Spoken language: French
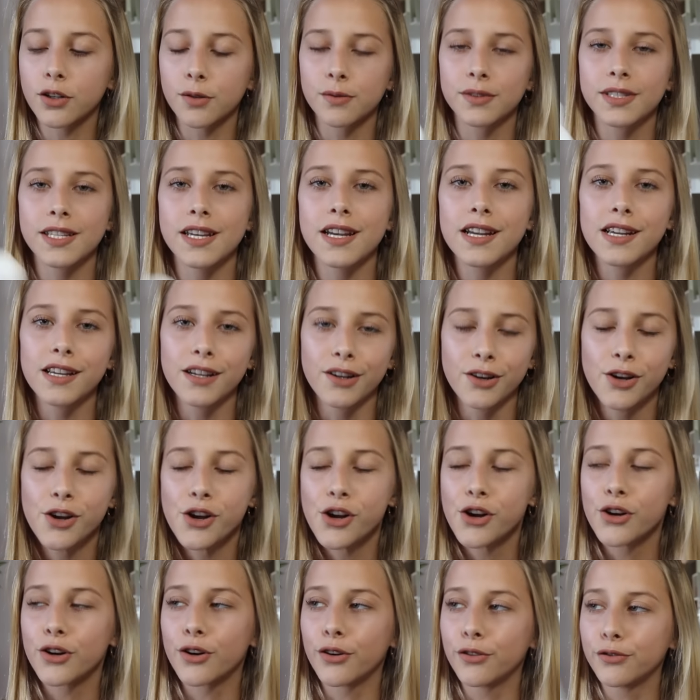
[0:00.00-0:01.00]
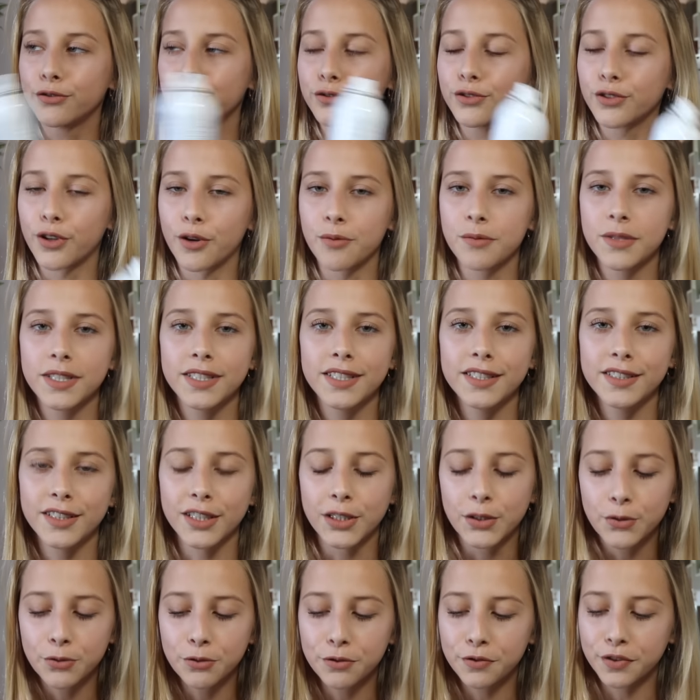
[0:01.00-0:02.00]
comme ça quand vous en mettez
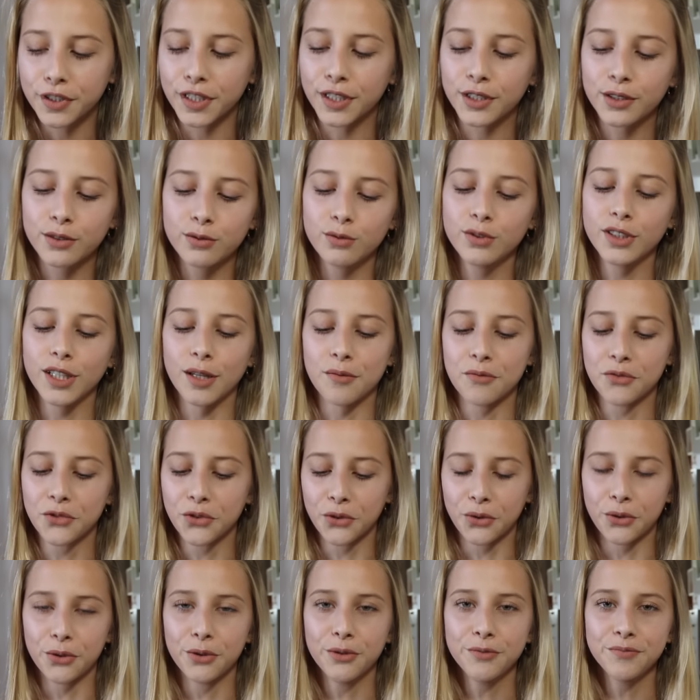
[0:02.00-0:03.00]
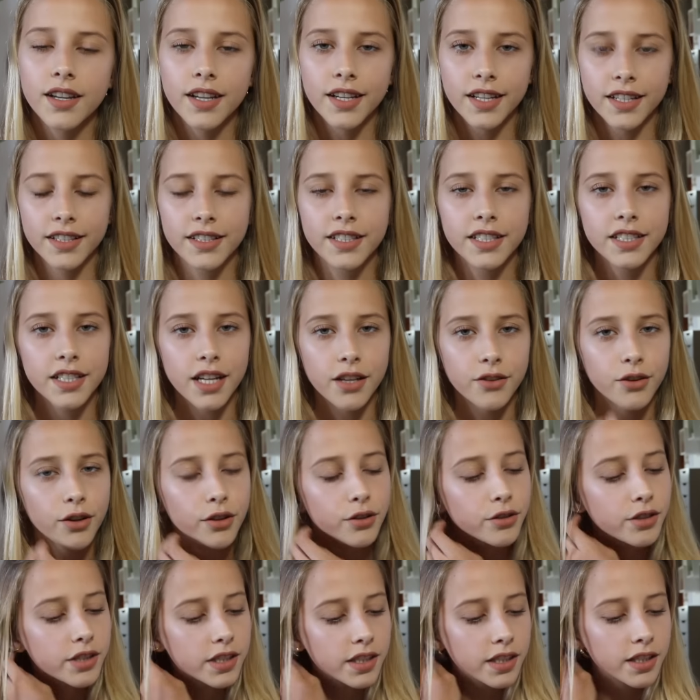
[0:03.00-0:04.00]
c'est tout frais et tout j'aime trop et l'été
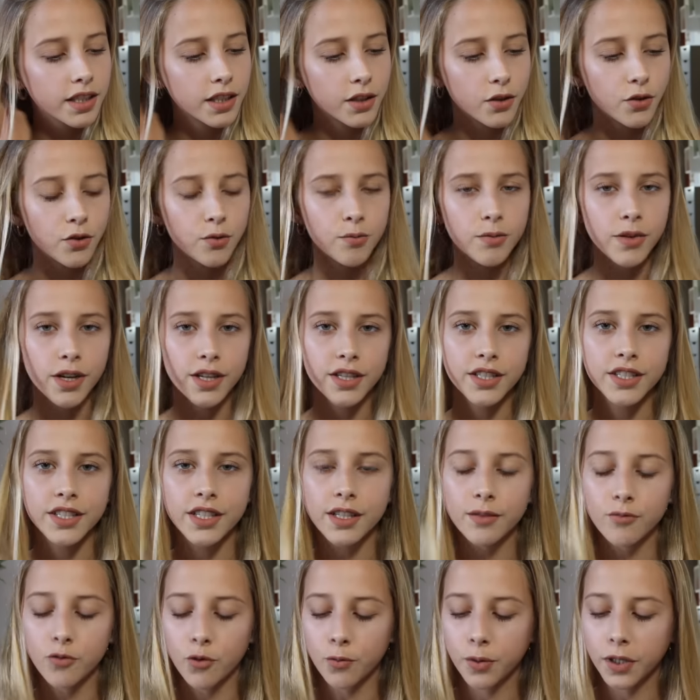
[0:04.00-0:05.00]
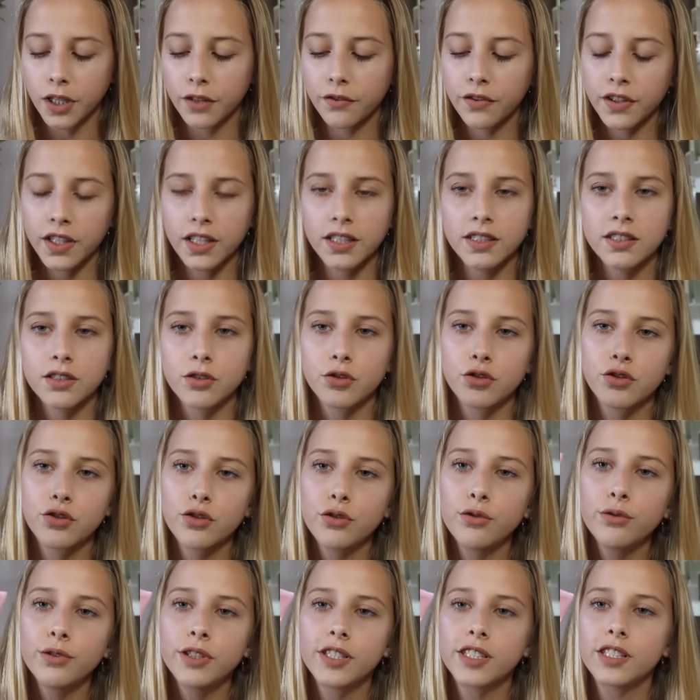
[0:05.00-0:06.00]
j'adore utiliser des gommages et mon préféré c'est
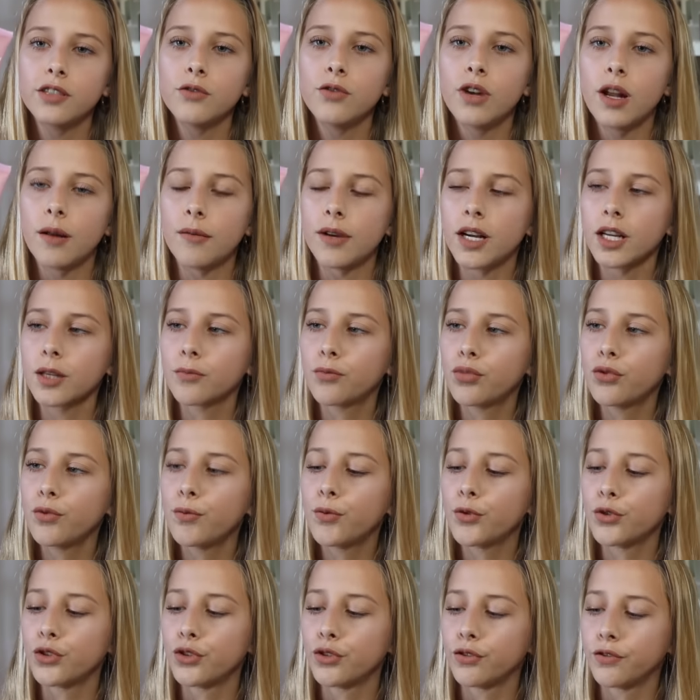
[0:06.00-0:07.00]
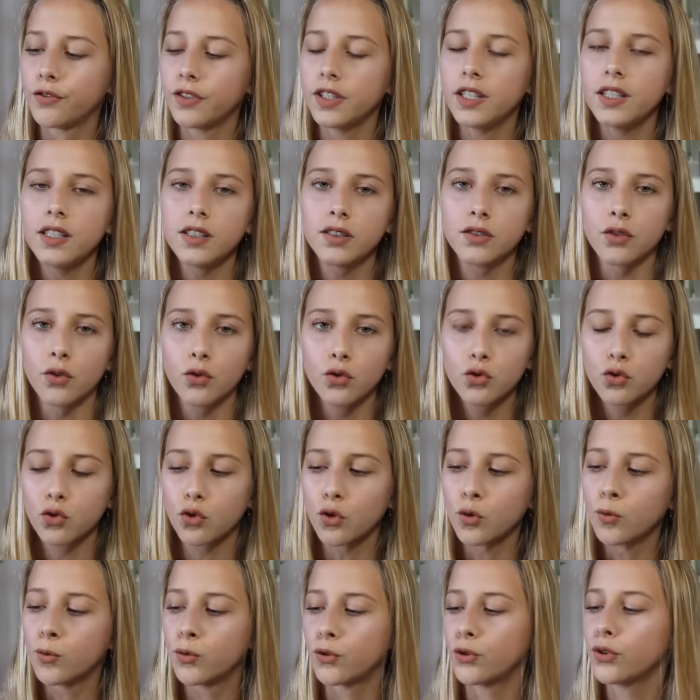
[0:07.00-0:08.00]
celui-ci de la marque Pulpe de Vie ils sent
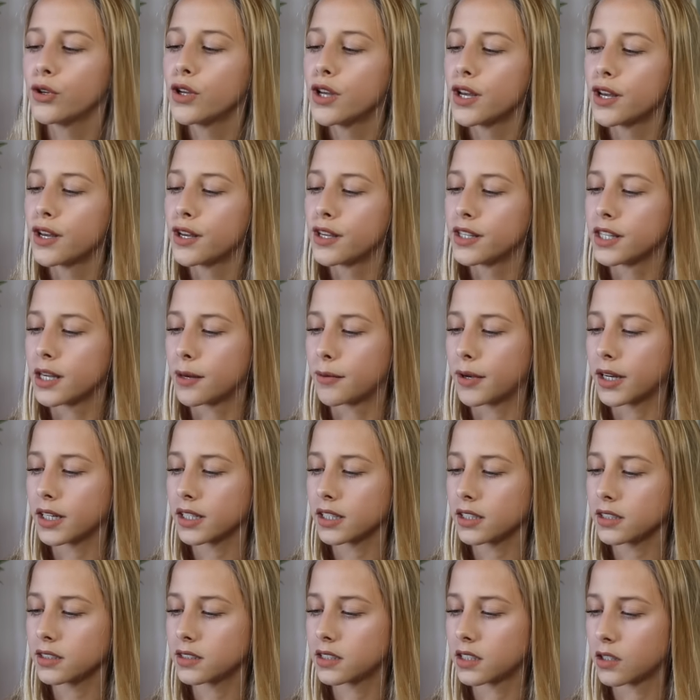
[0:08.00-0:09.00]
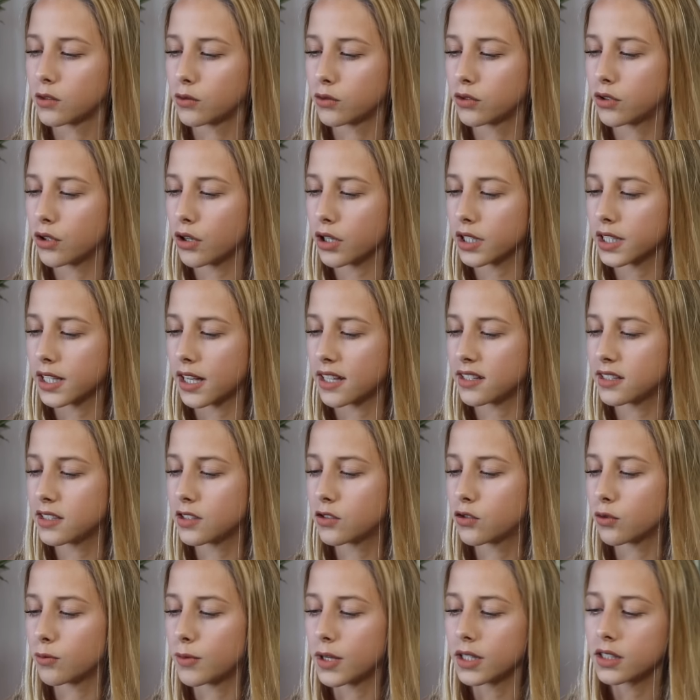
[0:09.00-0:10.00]
trop bon il a marqué que c'est l'odeur quasi
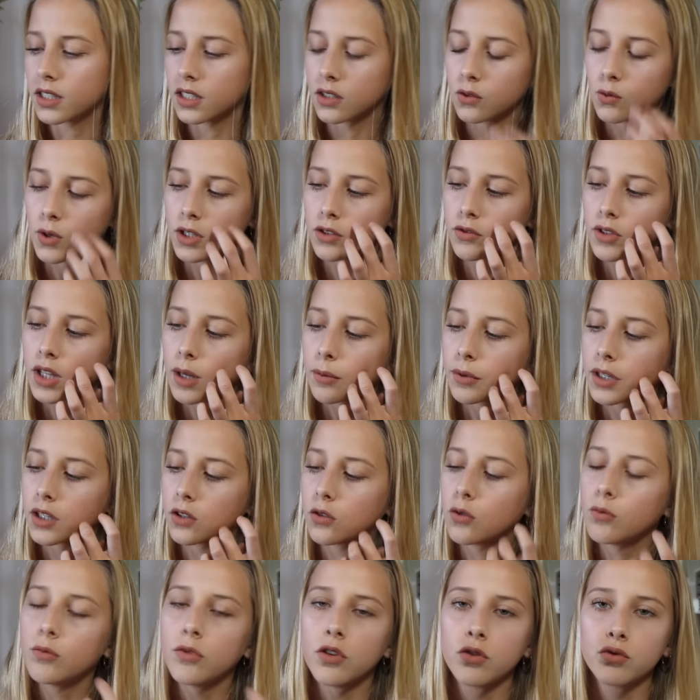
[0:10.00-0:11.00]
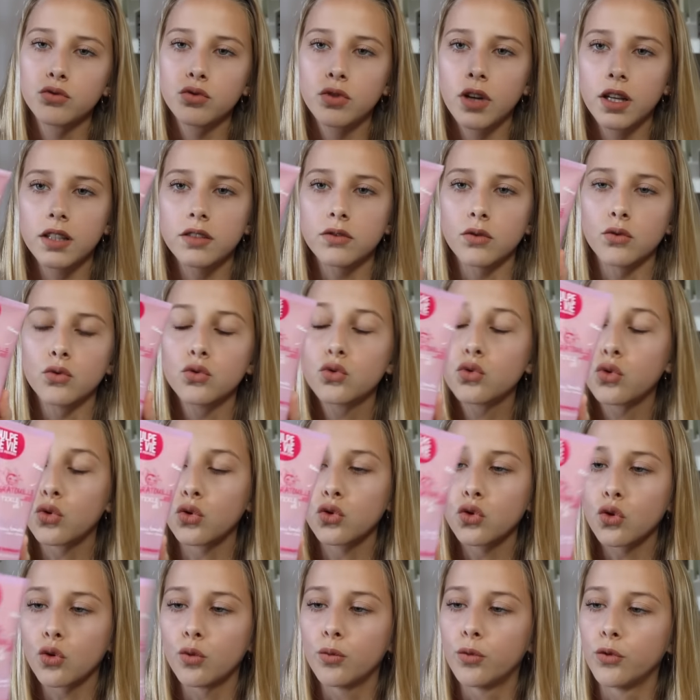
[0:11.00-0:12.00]
tomate et noyau d'abricot mais en tout cas ils sont
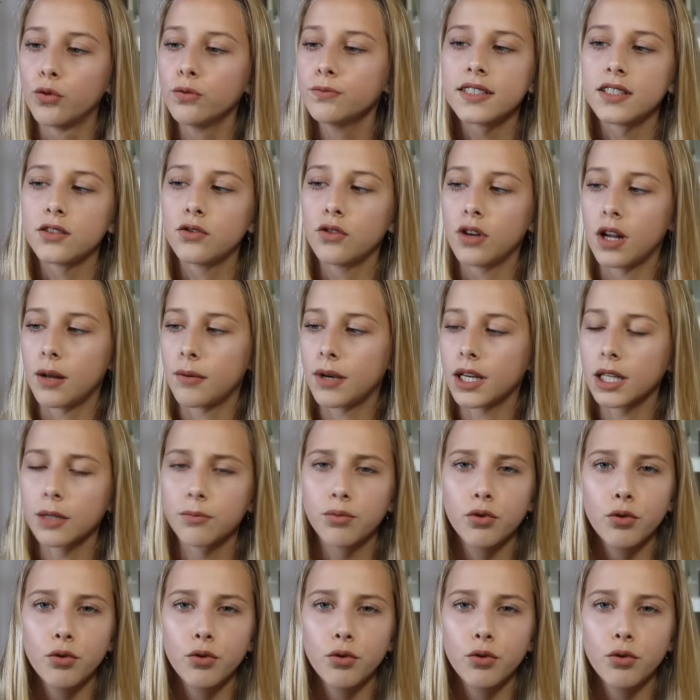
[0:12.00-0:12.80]
trop trop bons c'est de la marque